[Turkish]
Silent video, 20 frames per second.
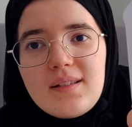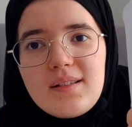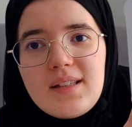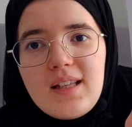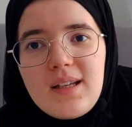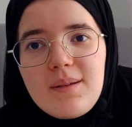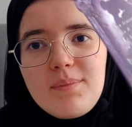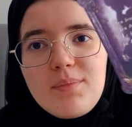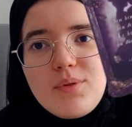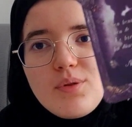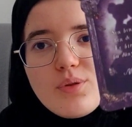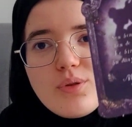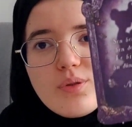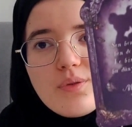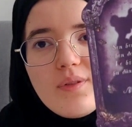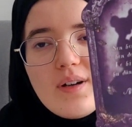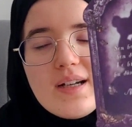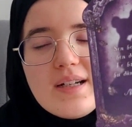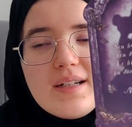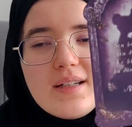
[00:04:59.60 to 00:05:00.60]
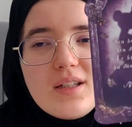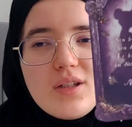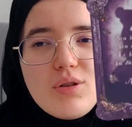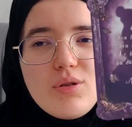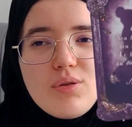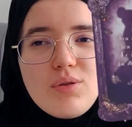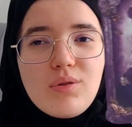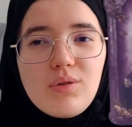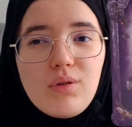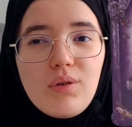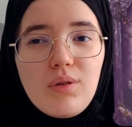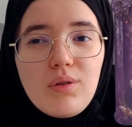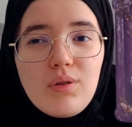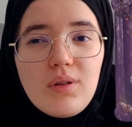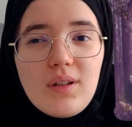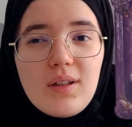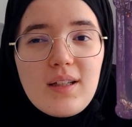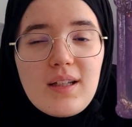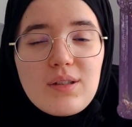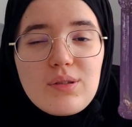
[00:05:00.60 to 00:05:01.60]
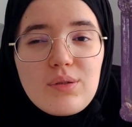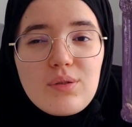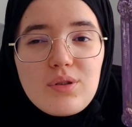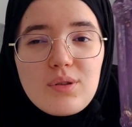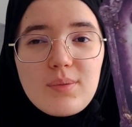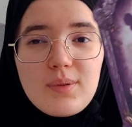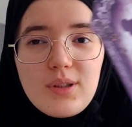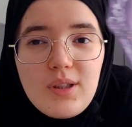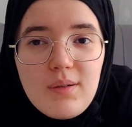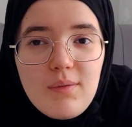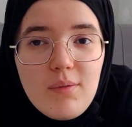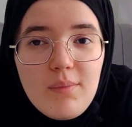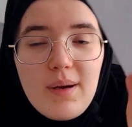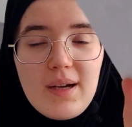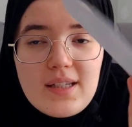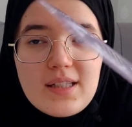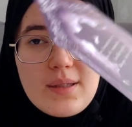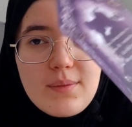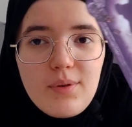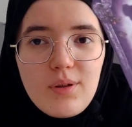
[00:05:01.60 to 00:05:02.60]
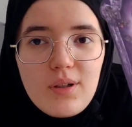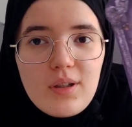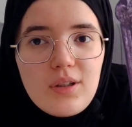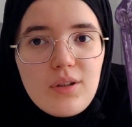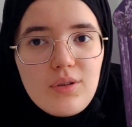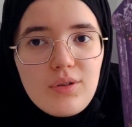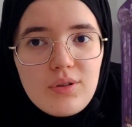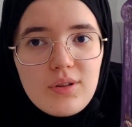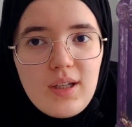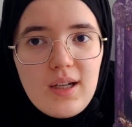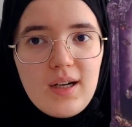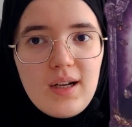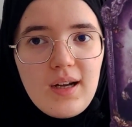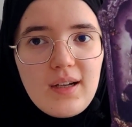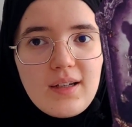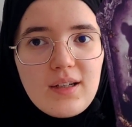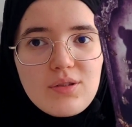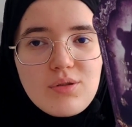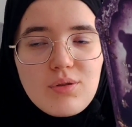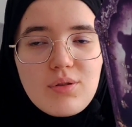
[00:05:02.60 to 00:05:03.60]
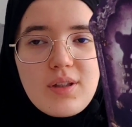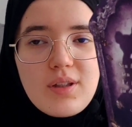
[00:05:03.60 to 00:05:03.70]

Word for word: Tek bir yüzü var. İki yüzlü olduğunda daha çok hoşuma gidiyor ama bence böyle de güzel. Ayraç